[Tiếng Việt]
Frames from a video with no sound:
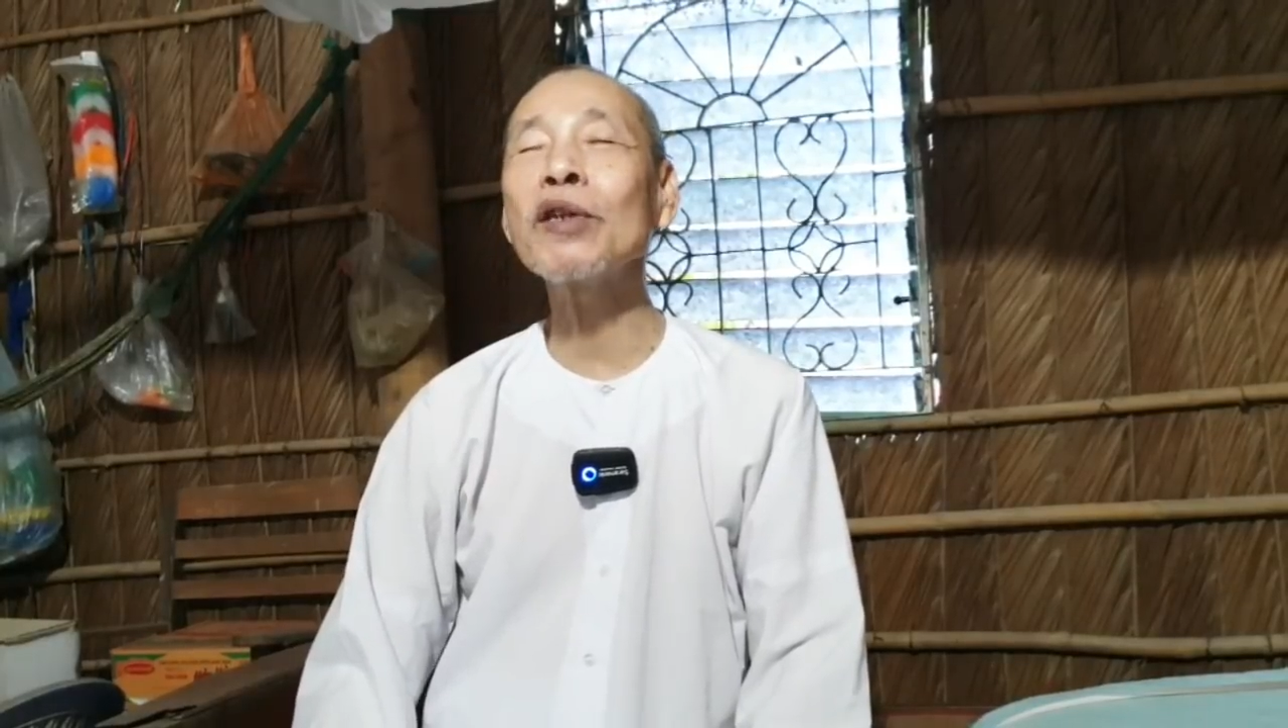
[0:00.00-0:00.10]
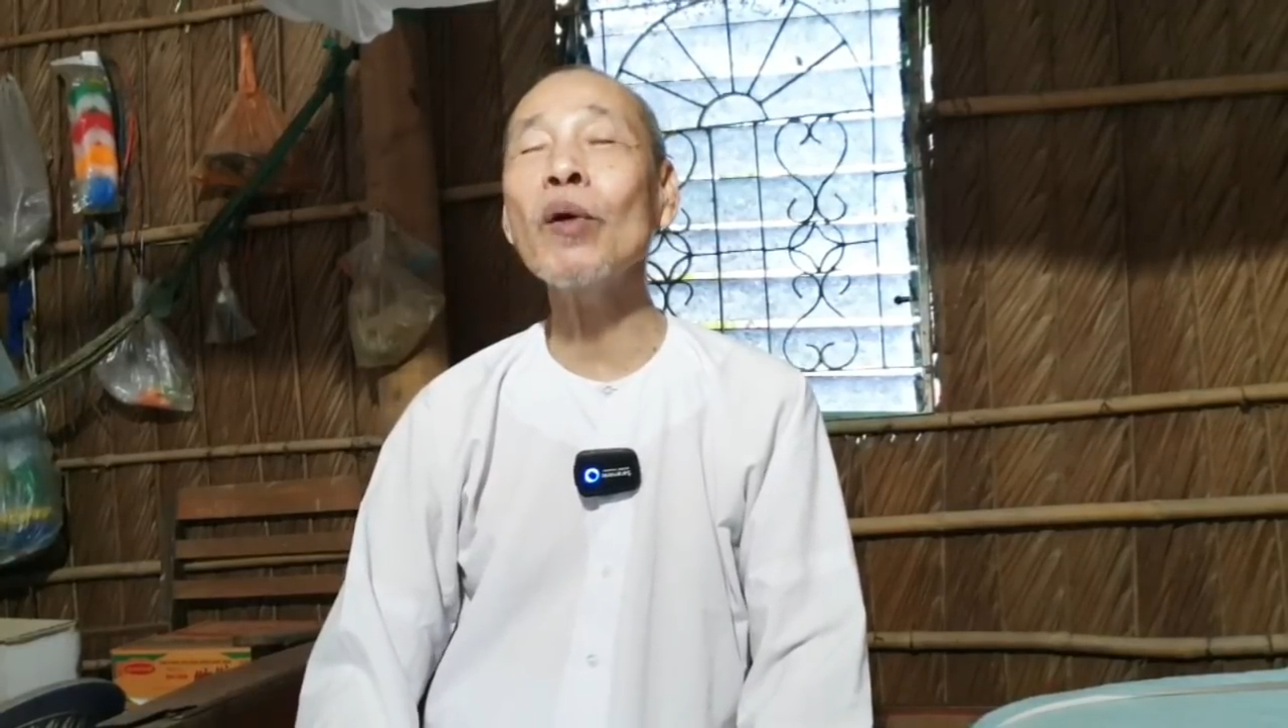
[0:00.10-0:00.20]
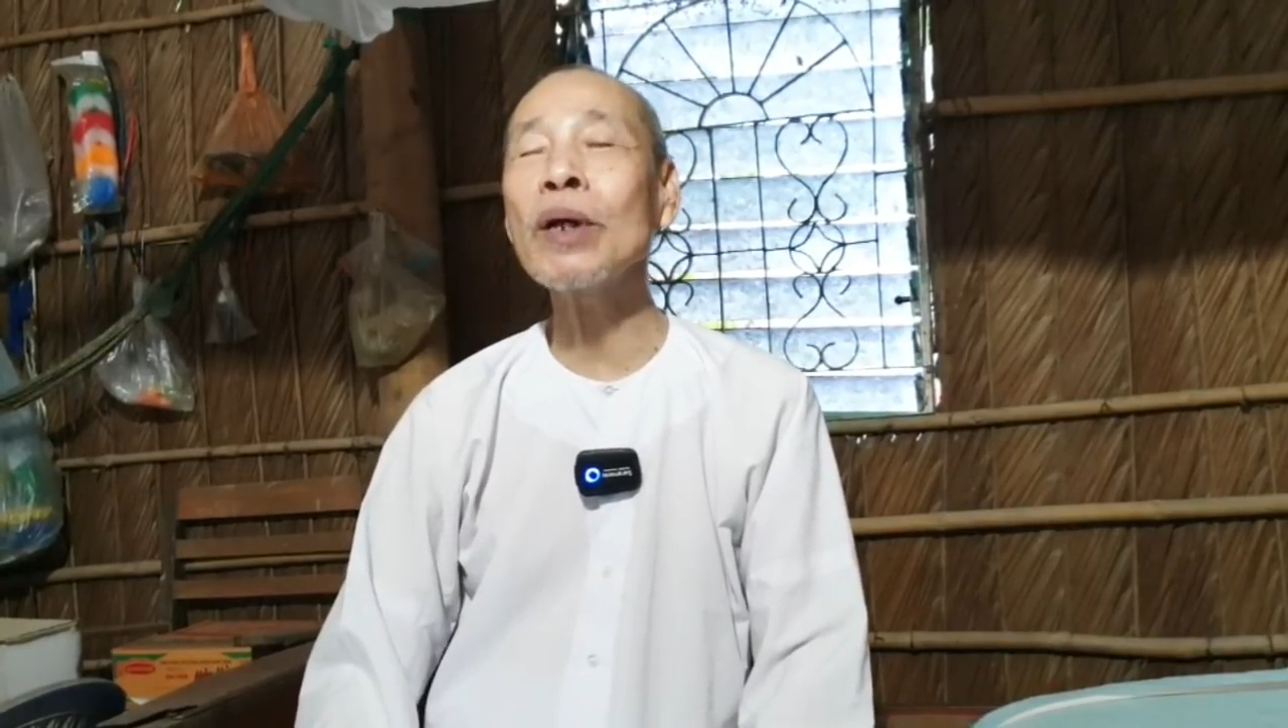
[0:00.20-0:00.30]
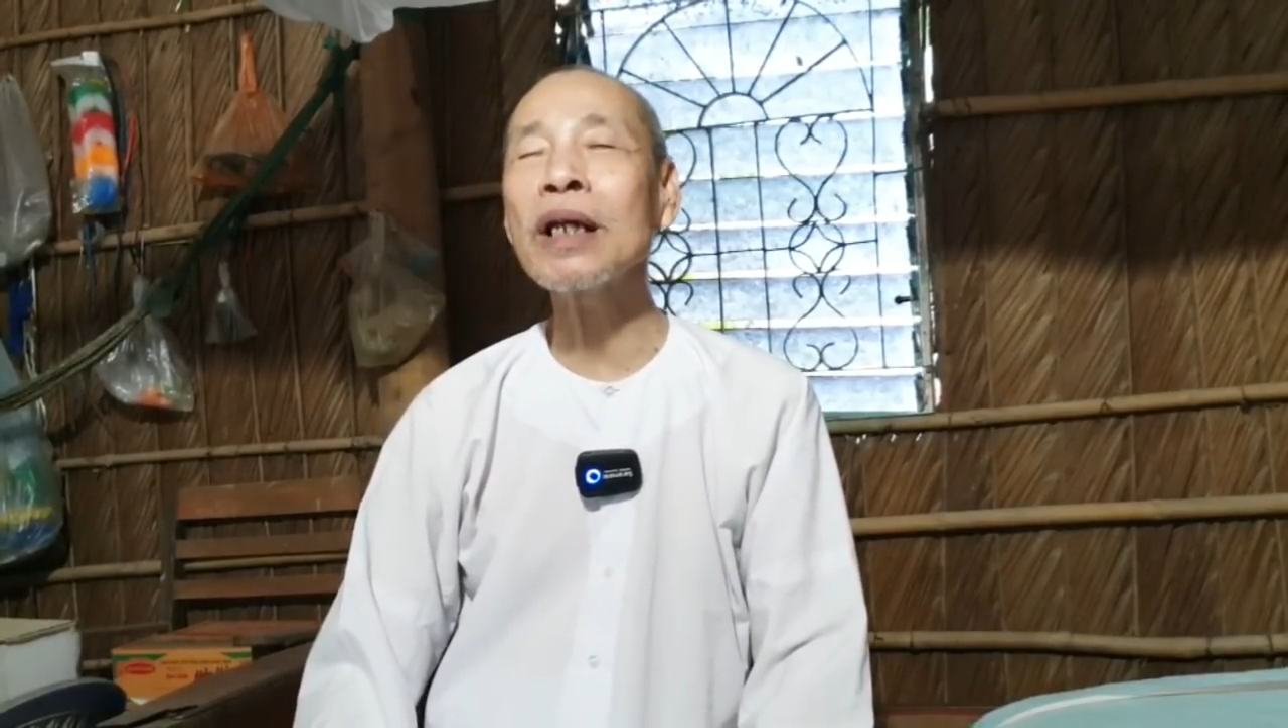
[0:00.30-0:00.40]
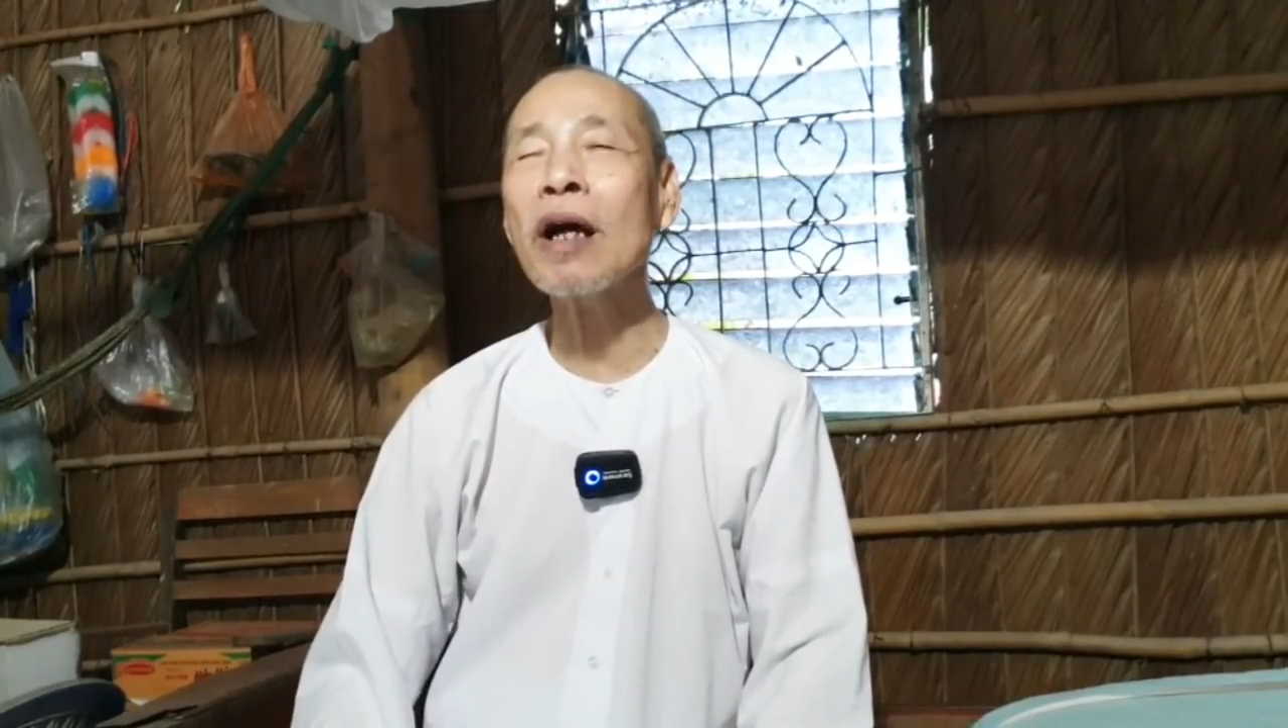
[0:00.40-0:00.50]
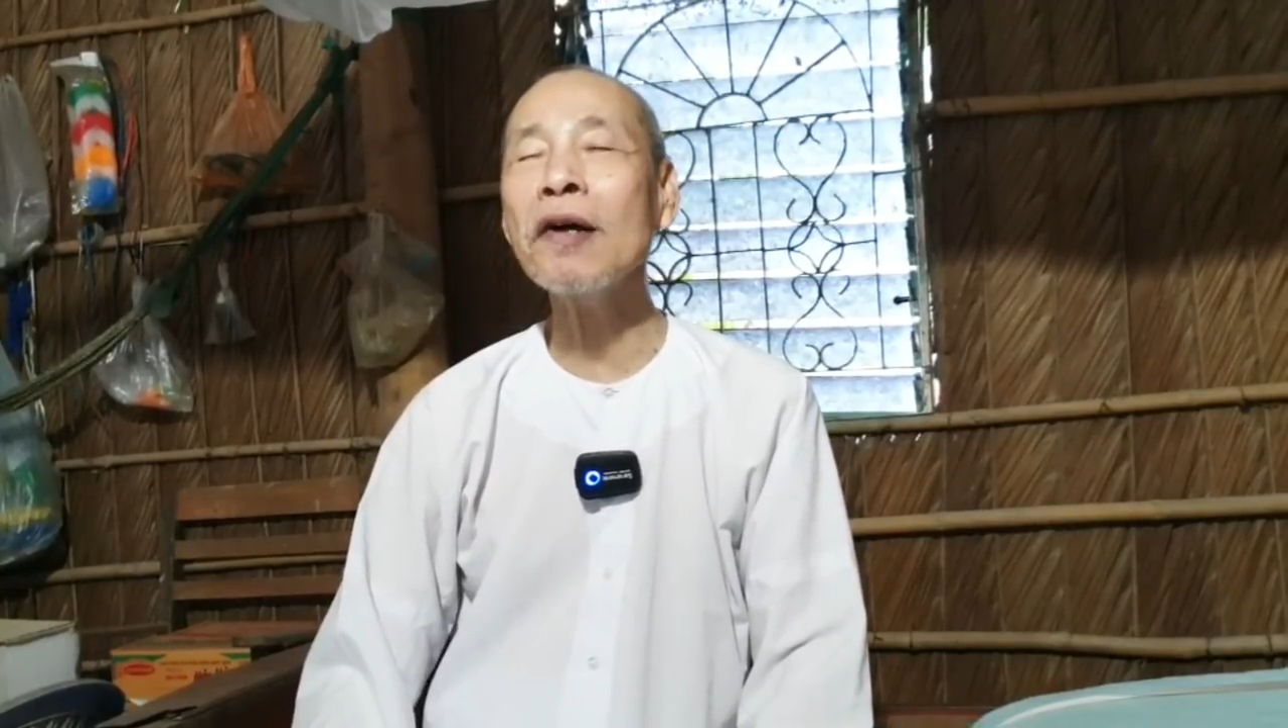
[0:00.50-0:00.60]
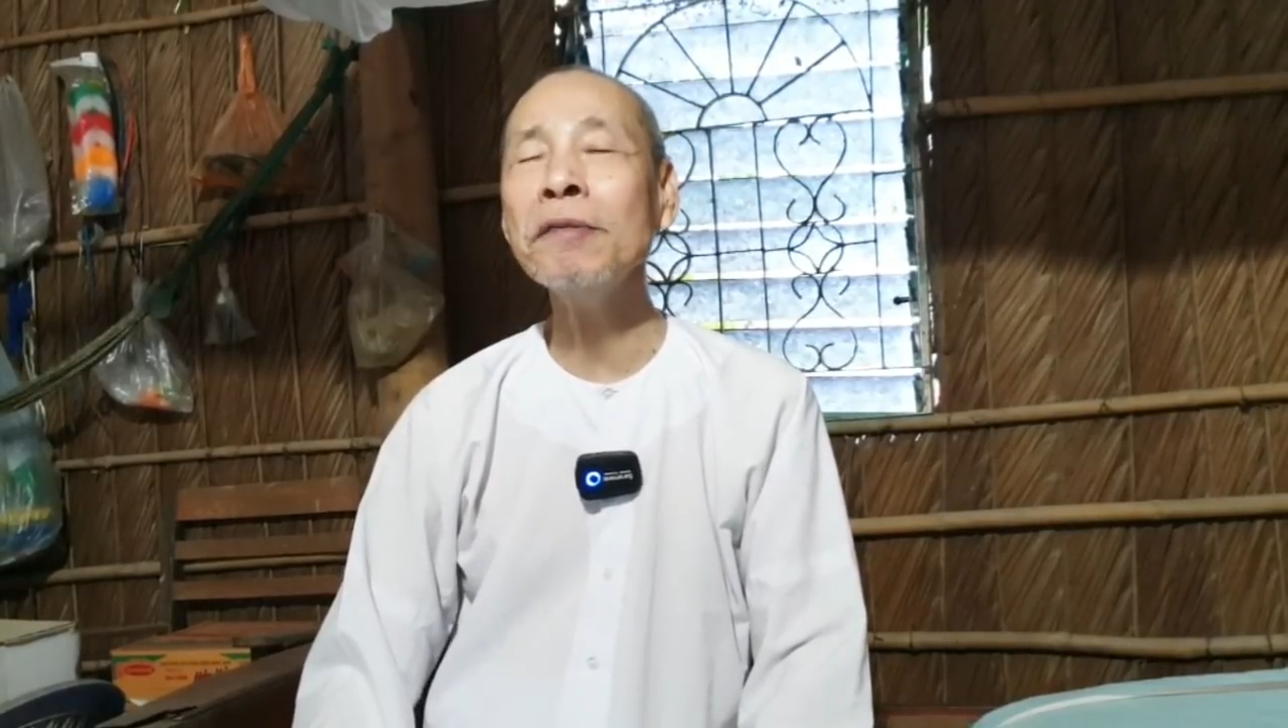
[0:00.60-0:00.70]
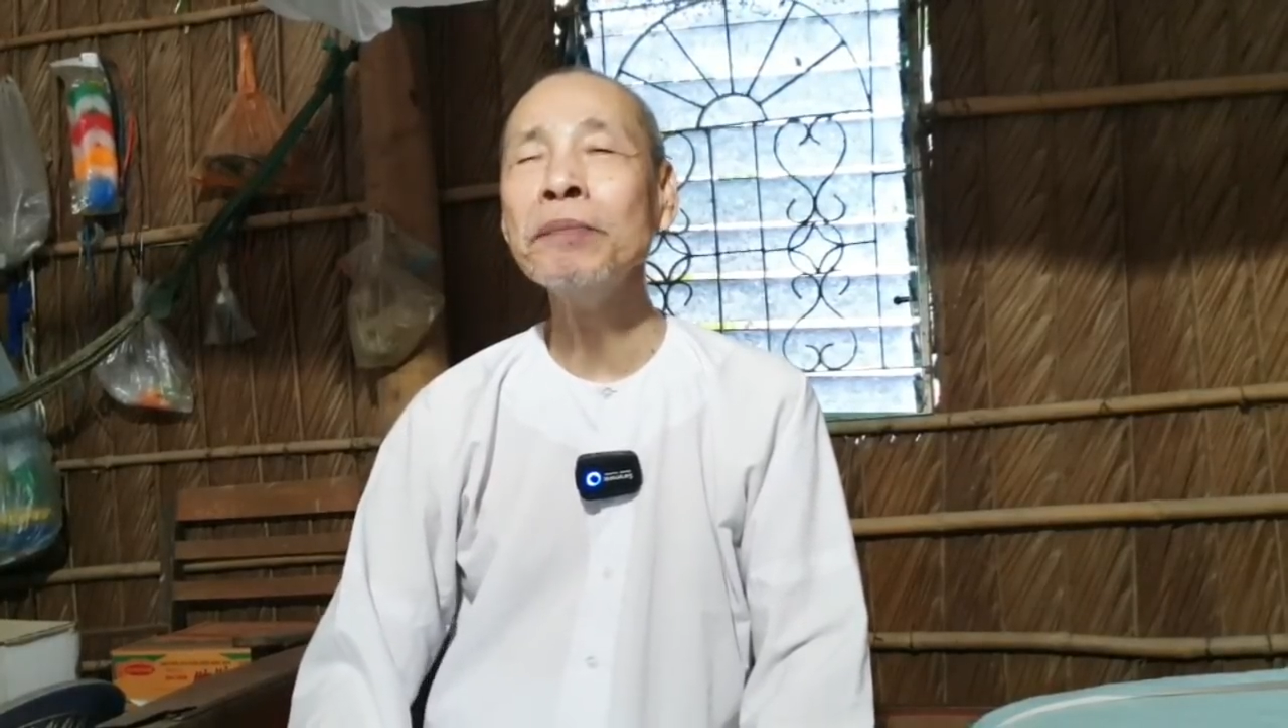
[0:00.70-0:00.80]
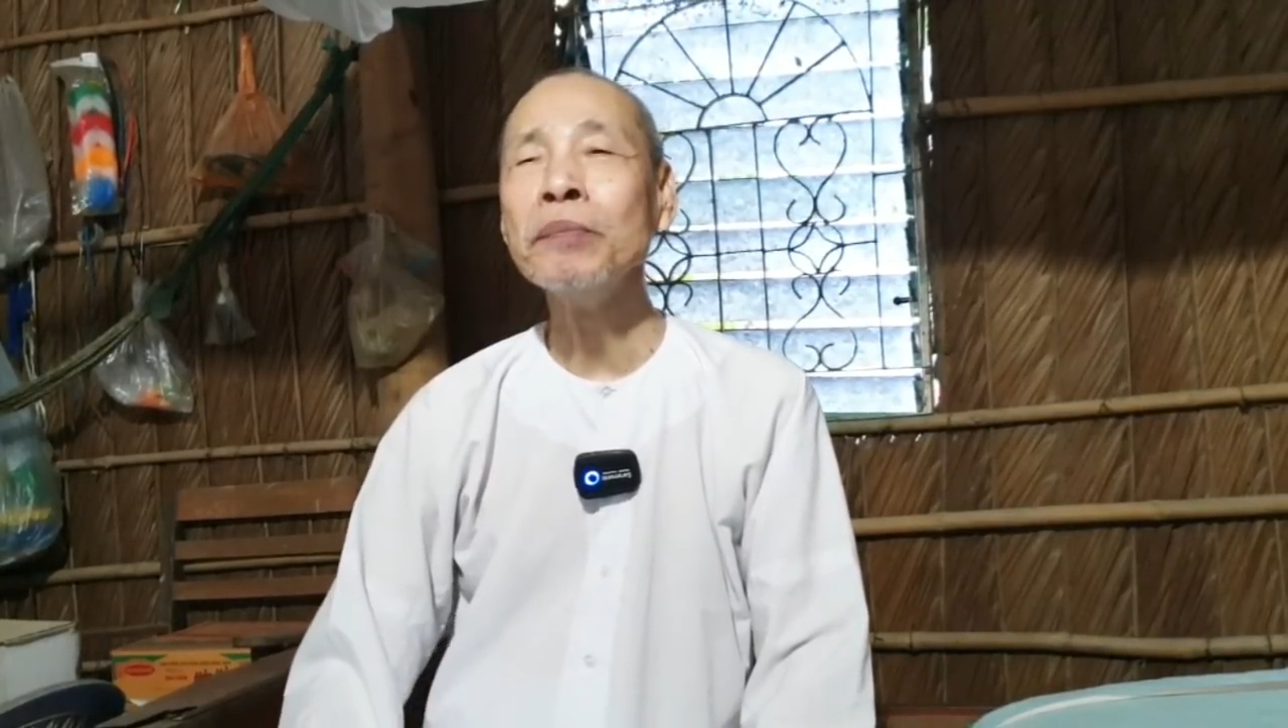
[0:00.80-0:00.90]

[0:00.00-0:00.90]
tu vậy thôi